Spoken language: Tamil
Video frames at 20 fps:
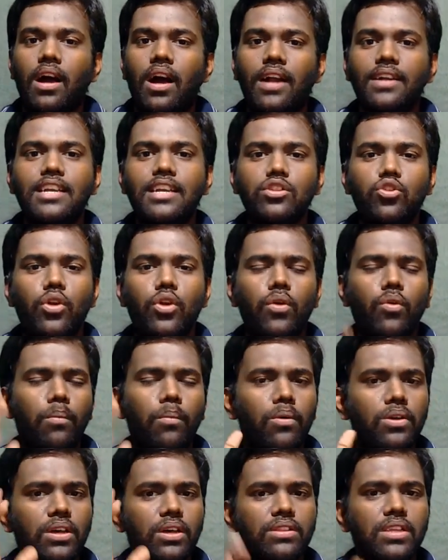ஆட்டத்தோட
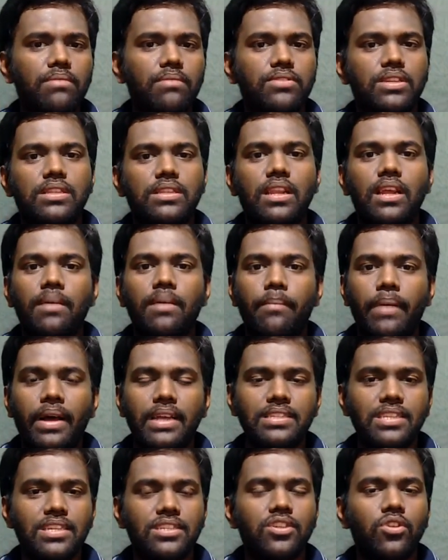ஒன்பதாவது நிமிஷத்துல
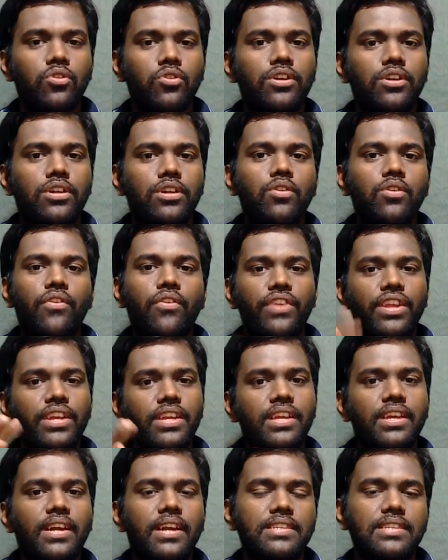மான்செஸ்டர் யுனைடெட் ஒரு ஃப்ரீ
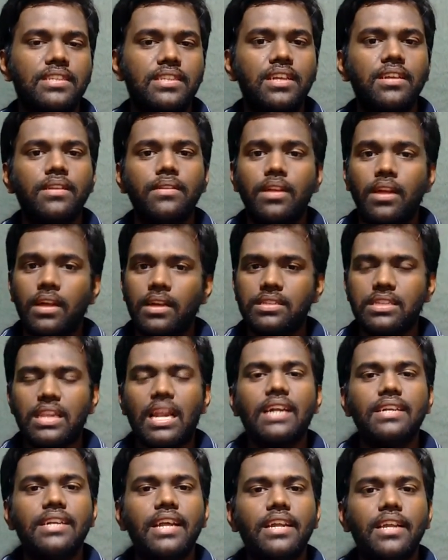கிக் கிடைச்சது
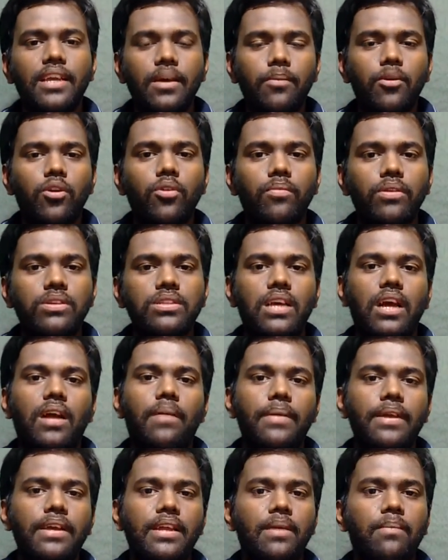ஜிலாட்டான் ஹிப்ரோமிச்
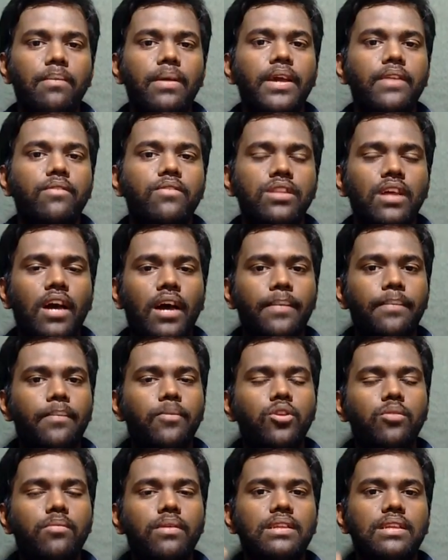அப்படிங்கிற பிளேயர் வந்து
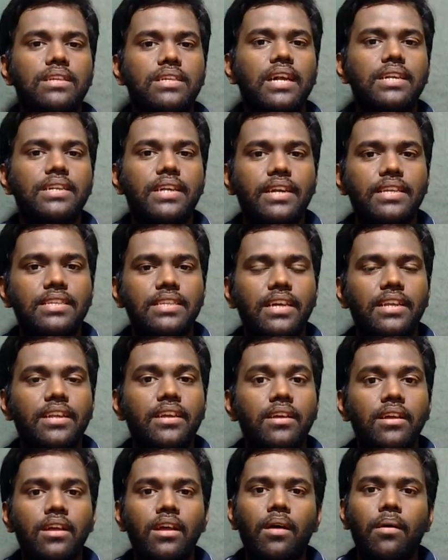அற்புதமா அந்த ஷாட் அடிச்சாரு